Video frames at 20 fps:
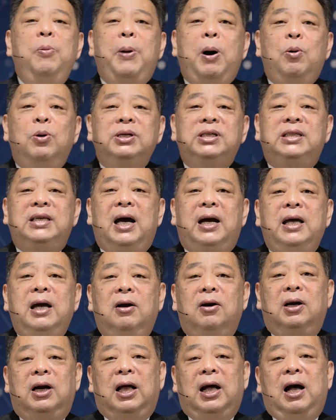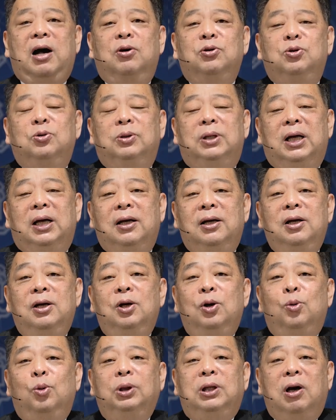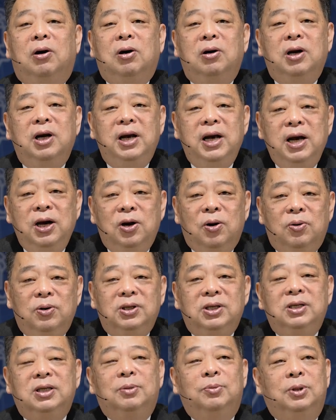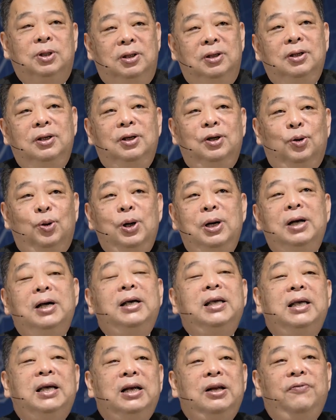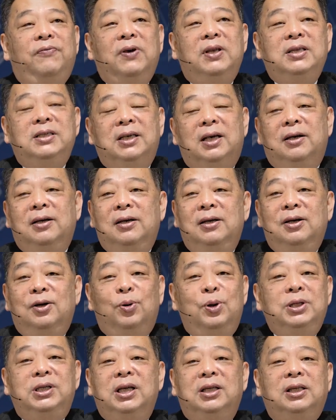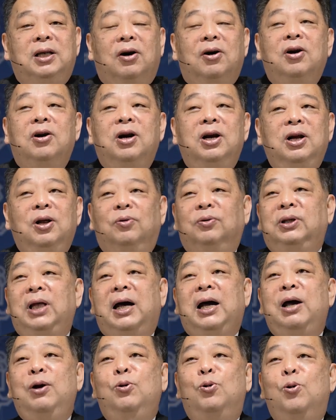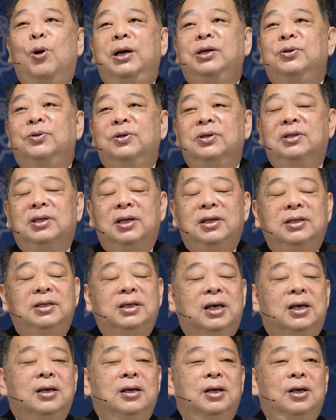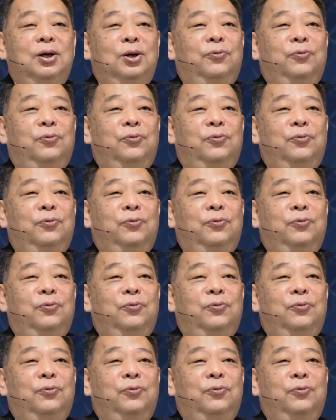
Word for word: 我会把我想要的来告诉他。我祷告的内容是什么？我很乐意跟你分享。我以前祷告的内容大概无外就是这些：